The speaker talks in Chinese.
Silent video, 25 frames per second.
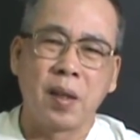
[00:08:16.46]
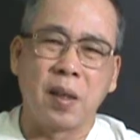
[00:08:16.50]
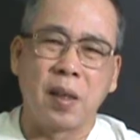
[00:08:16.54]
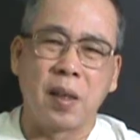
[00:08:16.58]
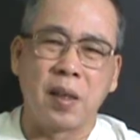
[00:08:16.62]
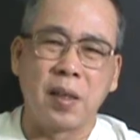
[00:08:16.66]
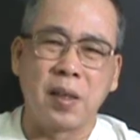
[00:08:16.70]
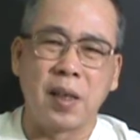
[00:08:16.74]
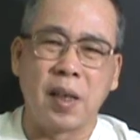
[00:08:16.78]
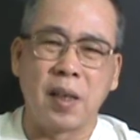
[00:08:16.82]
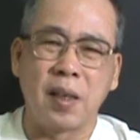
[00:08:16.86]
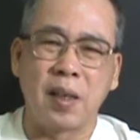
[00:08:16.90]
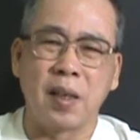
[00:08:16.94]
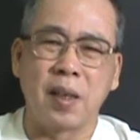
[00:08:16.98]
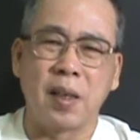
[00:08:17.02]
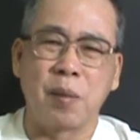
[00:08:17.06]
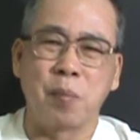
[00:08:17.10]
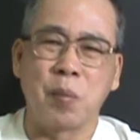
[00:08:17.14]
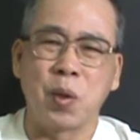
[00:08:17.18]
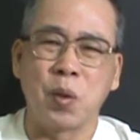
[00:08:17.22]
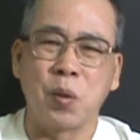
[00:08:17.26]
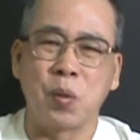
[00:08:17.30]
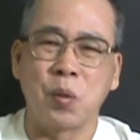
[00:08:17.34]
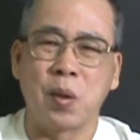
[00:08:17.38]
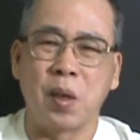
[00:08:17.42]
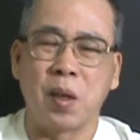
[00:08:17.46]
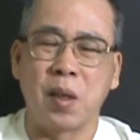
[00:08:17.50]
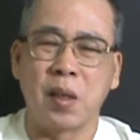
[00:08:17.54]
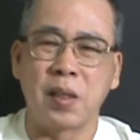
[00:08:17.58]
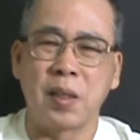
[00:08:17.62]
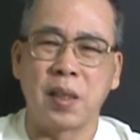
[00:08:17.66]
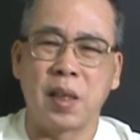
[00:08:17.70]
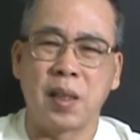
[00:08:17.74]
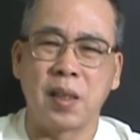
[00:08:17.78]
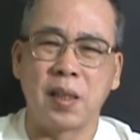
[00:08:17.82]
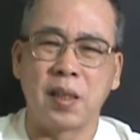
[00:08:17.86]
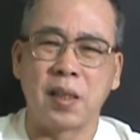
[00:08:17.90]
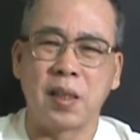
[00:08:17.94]
哎像那个蒙呃
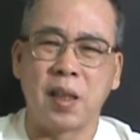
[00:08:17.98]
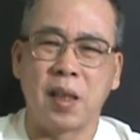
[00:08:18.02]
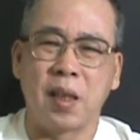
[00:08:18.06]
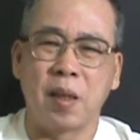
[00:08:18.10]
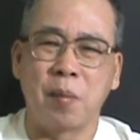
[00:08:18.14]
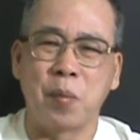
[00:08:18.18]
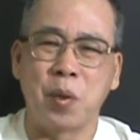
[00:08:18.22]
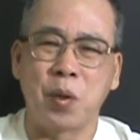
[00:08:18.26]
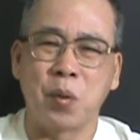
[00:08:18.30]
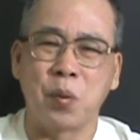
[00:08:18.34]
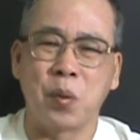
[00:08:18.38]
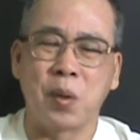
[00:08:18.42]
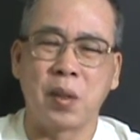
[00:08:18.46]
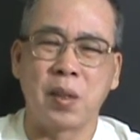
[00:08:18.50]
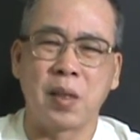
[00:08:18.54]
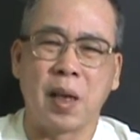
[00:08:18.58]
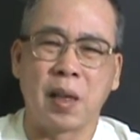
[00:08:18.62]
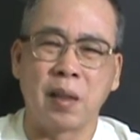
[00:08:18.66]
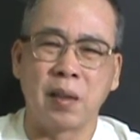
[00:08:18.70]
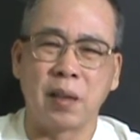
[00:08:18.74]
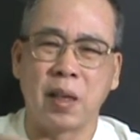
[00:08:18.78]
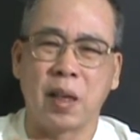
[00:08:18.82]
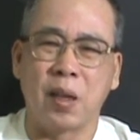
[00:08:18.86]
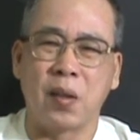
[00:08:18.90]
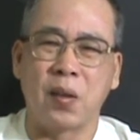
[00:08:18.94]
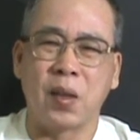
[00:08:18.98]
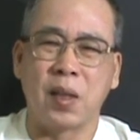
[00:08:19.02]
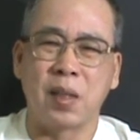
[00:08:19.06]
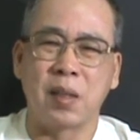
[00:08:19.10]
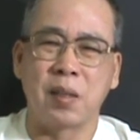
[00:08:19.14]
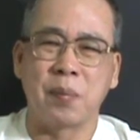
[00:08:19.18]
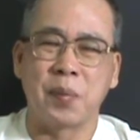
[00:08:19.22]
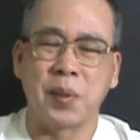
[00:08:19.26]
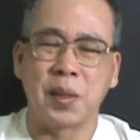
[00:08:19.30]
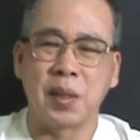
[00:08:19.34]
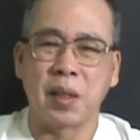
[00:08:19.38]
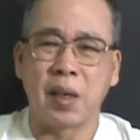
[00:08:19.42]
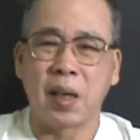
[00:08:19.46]
像那些蒙古的长调啊
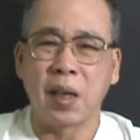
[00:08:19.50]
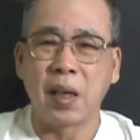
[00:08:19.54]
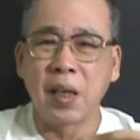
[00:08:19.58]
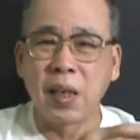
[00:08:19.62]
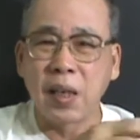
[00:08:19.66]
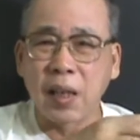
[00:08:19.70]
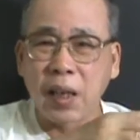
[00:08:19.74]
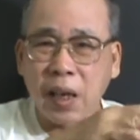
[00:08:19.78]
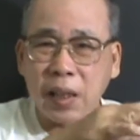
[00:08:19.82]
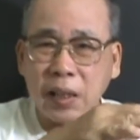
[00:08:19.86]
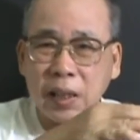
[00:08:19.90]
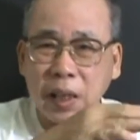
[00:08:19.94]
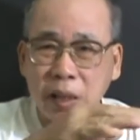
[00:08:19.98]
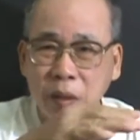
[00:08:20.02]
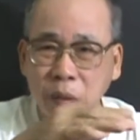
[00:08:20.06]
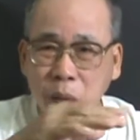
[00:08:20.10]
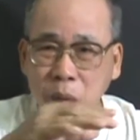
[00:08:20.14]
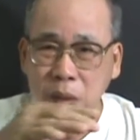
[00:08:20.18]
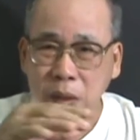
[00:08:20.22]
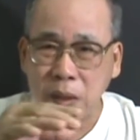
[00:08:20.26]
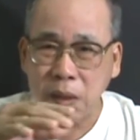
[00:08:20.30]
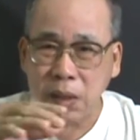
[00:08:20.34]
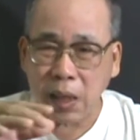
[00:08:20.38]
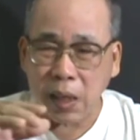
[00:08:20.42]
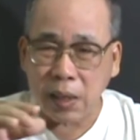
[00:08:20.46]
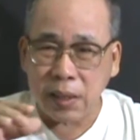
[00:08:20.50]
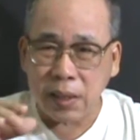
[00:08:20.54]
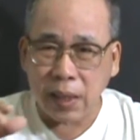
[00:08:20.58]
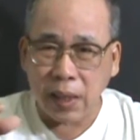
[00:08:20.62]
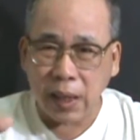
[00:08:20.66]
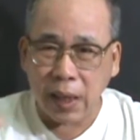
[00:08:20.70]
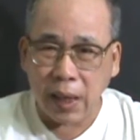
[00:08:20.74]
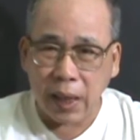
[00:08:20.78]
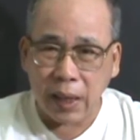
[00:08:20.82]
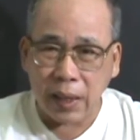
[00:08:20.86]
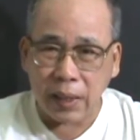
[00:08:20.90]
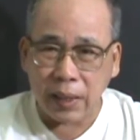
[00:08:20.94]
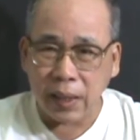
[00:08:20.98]
什么这样，哎它都是这样子
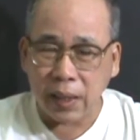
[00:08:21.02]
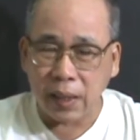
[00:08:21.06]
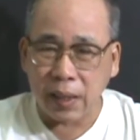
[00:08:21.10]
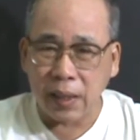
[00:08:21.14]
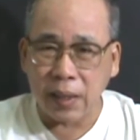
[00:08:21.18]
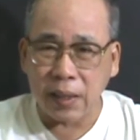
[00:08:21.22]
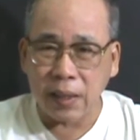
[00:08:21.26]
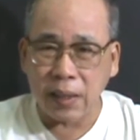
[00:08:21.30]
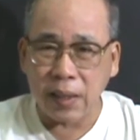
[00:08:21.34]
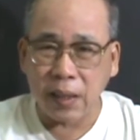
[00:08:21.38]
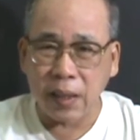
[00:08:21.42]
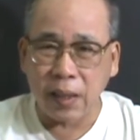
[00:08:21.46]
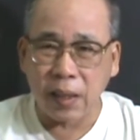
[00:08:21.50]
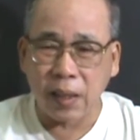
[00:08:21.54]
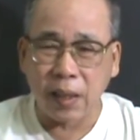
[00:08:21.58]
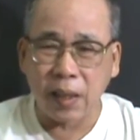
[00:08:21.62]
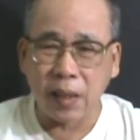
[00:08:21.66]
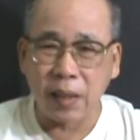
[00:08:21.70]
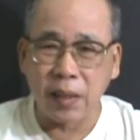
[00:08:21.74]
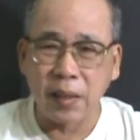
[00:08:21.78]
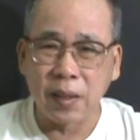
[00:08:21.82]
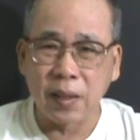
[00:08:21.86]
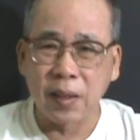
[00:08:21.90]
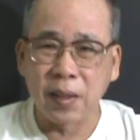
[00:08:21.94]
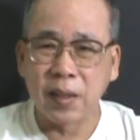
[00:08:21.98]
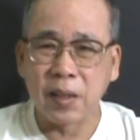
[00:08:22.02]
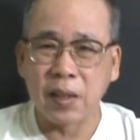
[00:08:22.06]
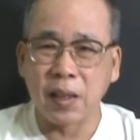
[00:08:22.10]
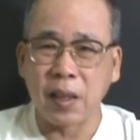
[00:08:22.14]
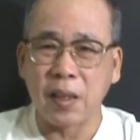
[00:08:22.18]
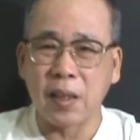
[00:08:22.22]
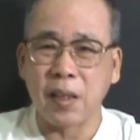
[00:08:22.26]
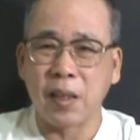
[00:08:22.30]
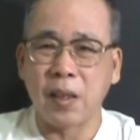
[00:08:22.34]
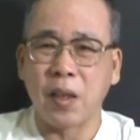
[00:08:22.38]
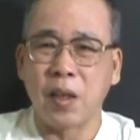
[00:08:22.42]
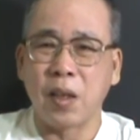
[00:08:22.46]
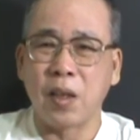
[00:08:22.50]
来的啊啊，
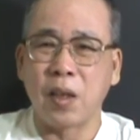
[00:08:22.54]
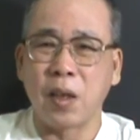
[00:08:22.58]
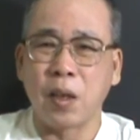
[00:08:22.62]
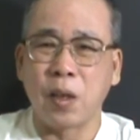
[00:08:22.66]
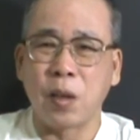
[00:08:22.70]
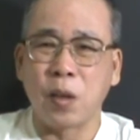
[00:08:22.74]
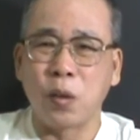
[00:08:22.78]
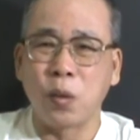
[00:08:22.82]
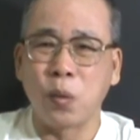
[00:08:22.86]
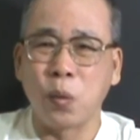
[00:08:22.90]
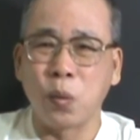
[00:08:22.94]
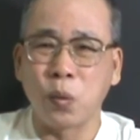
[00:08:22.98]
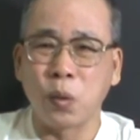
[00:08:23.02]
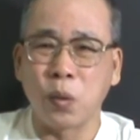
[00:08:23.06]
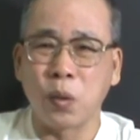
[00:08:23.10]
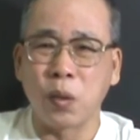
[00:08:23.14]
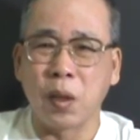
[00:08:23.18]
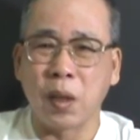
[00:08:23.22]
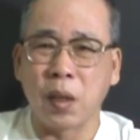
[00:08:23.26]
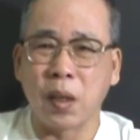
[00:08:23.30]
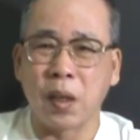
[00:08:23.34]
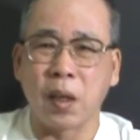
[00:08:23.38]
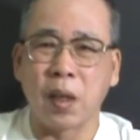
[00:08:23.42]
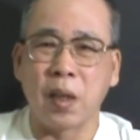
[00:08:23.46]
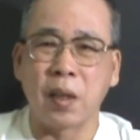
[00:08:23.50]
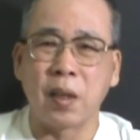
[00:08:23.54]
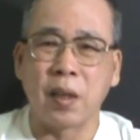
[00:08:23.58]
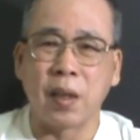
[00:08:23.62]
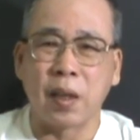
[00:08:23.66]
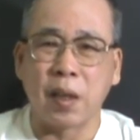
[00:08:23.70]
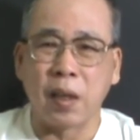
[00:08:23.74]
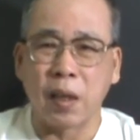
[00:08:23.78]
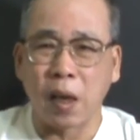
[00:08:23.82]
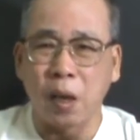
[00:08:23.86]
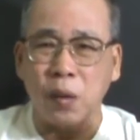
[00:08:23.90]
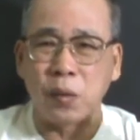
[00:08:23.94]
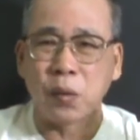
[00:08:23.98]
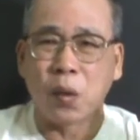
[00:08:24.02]
像那个农那个
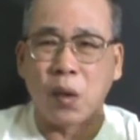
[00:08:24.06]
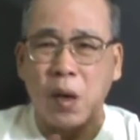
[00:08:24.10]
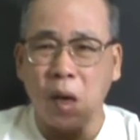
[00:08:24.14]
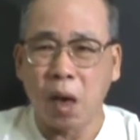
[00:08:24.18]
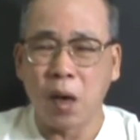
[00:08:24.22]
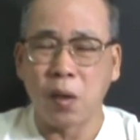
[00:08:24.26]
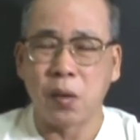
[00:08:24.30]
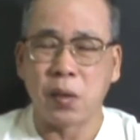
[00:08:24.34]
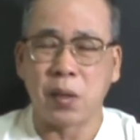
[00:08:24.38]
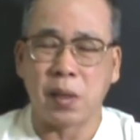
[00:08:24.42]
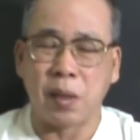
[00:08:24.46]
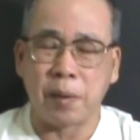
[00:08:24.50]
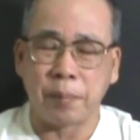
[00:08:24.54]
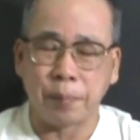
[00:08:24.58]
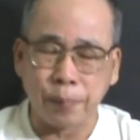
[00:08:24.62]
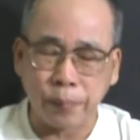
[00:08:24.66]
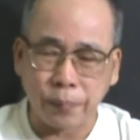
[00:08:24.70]
呃劳动号子。